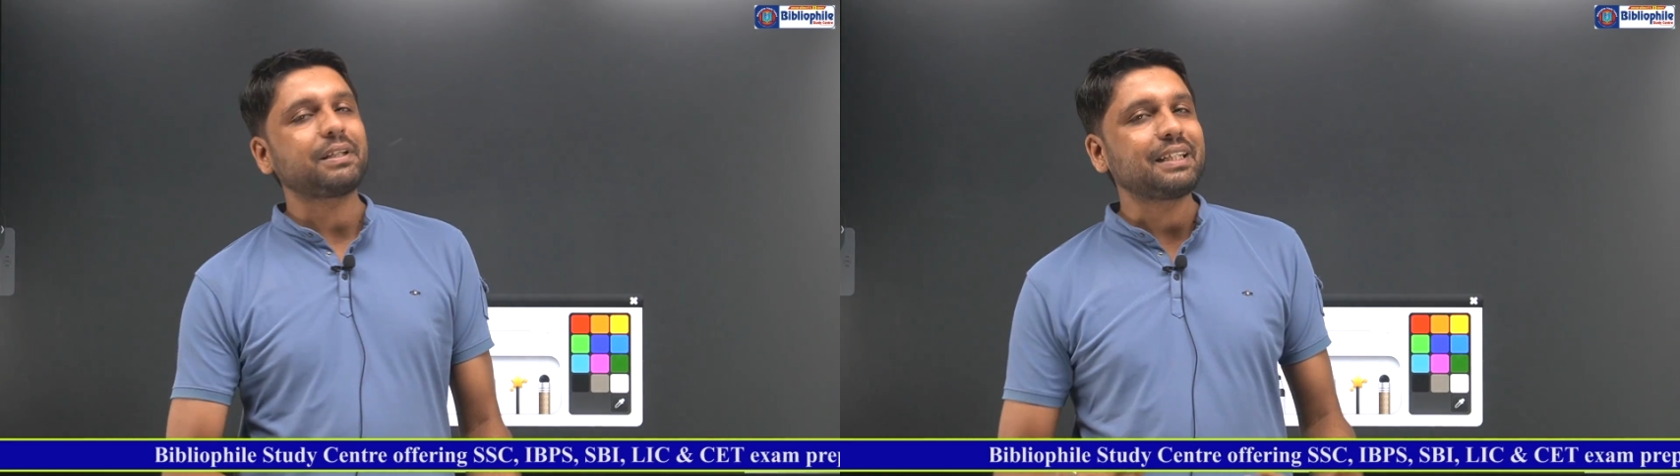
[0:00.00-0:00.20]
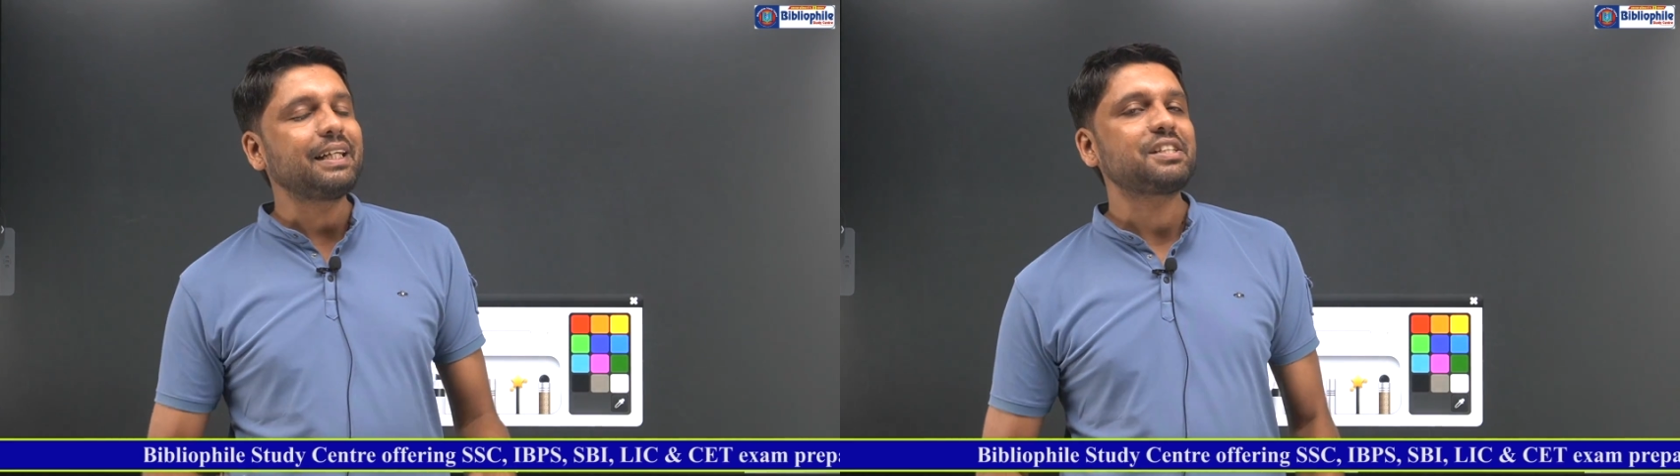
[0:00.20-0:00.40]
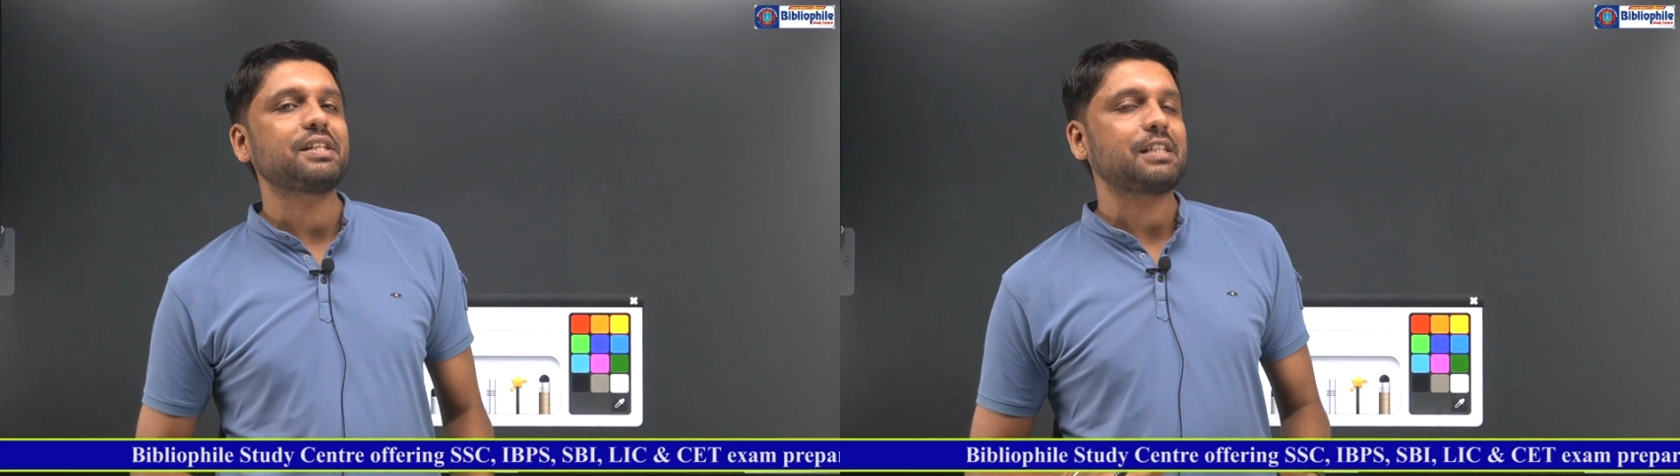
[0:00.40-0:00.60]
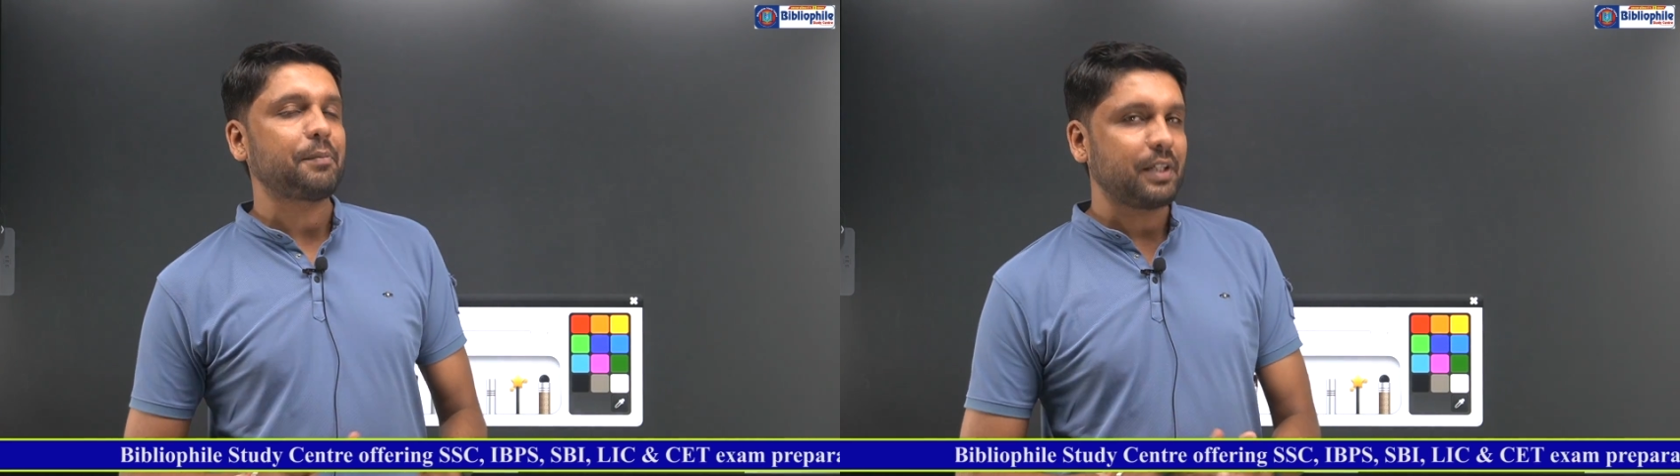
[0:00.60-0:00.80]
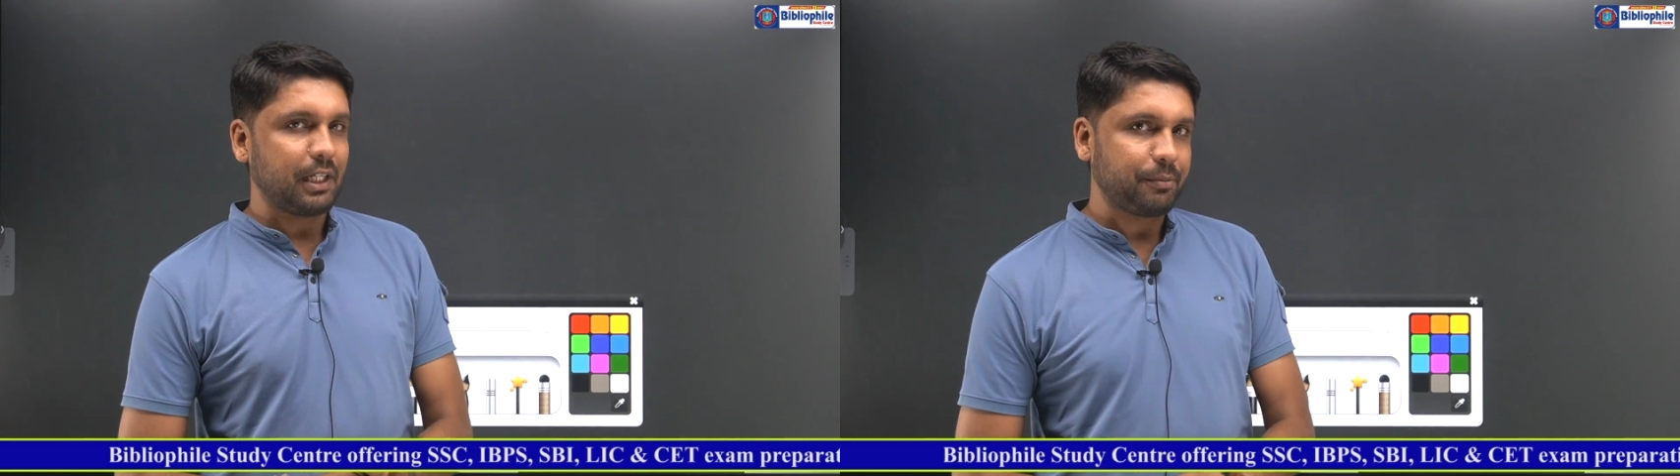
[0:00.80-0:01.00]
परसेंटेज के
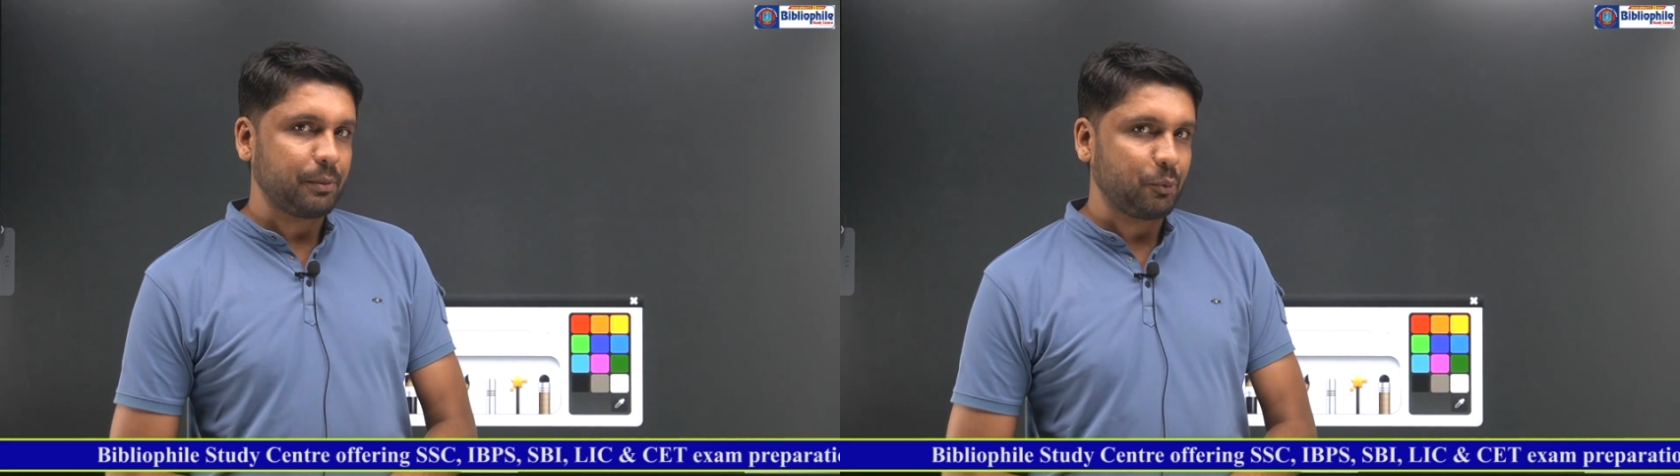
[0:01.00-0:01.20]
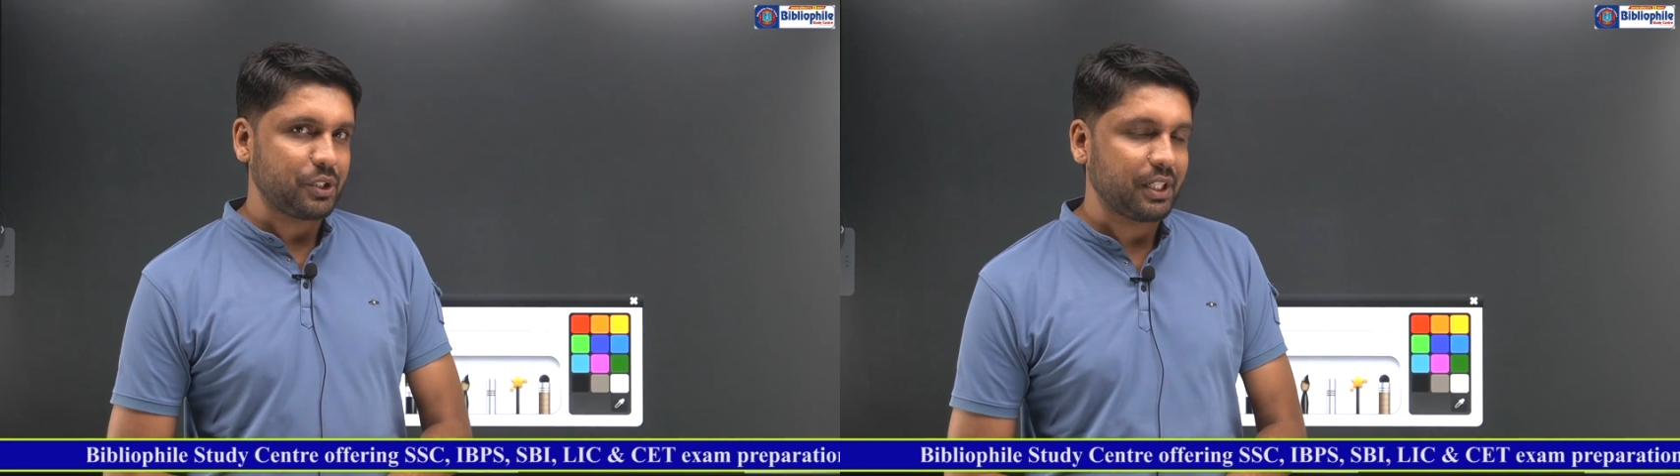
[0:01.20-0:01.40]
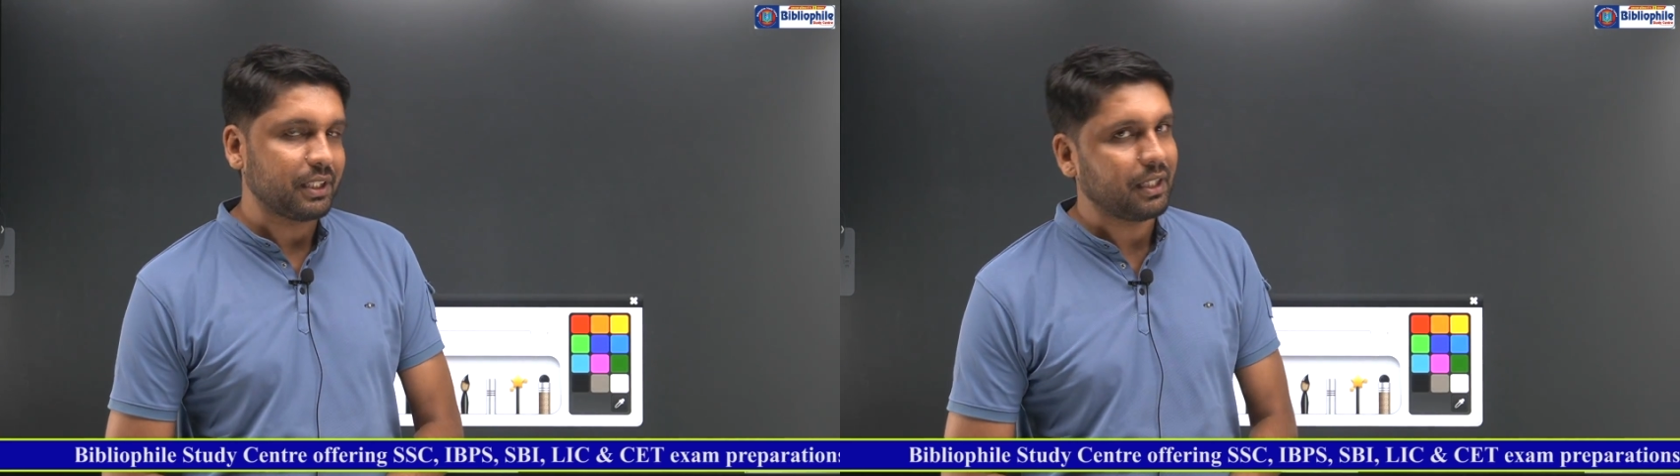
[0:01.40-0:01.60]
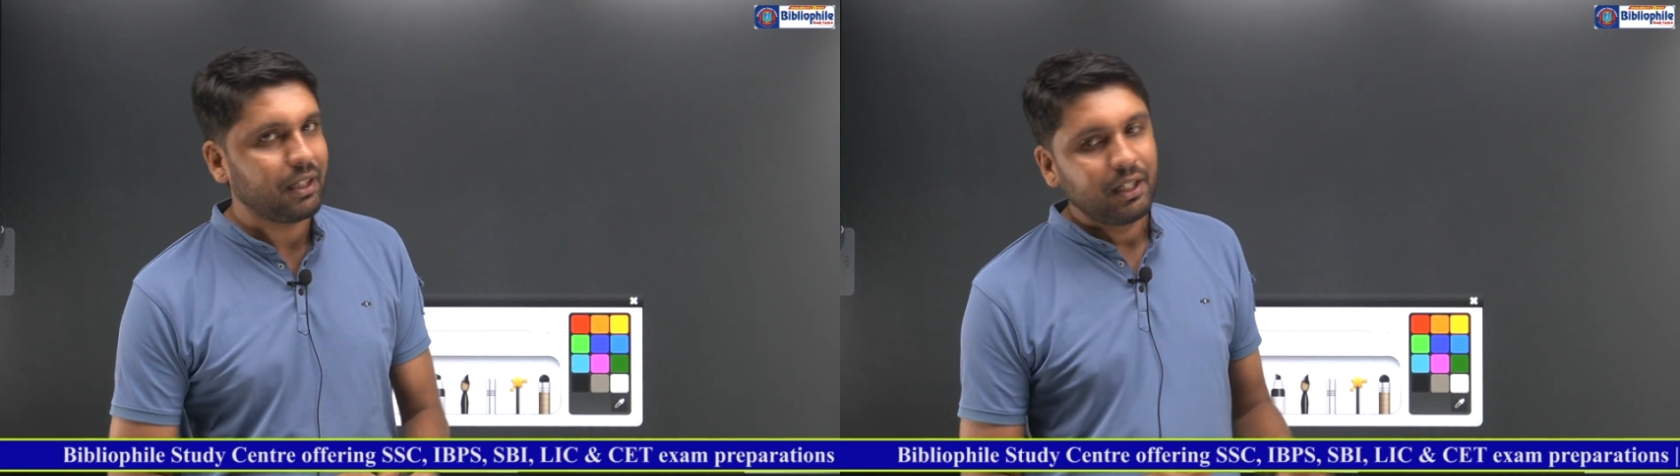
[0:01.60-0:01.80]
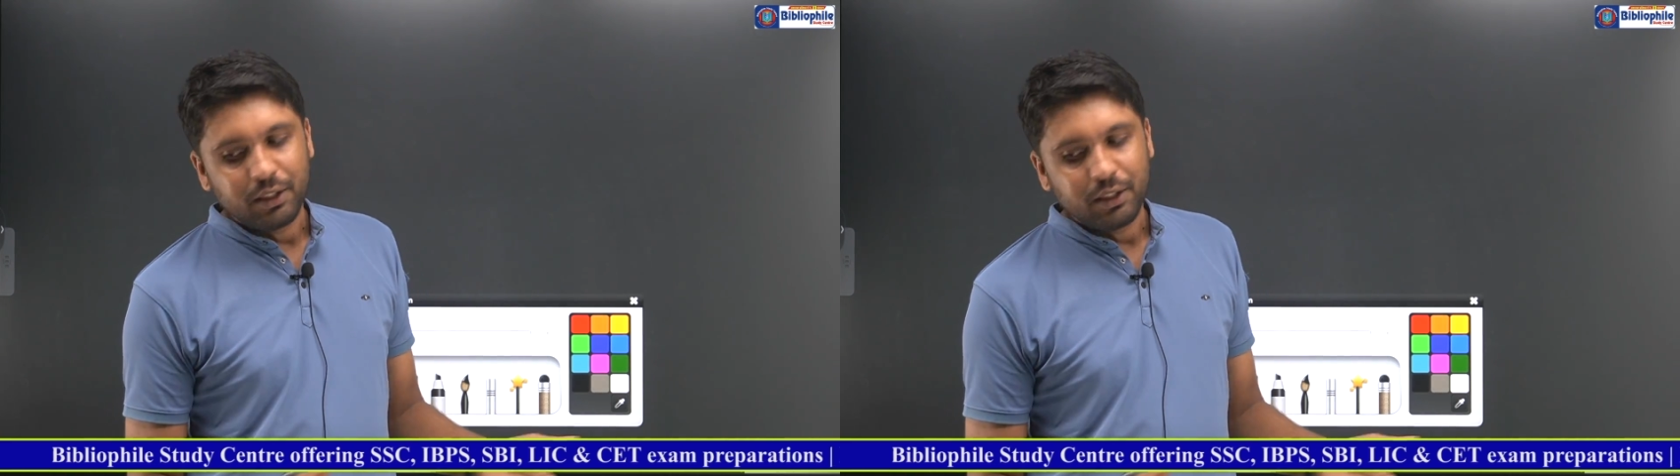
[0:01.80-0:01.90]
हिसाब से अगर आपसे पूछे कितना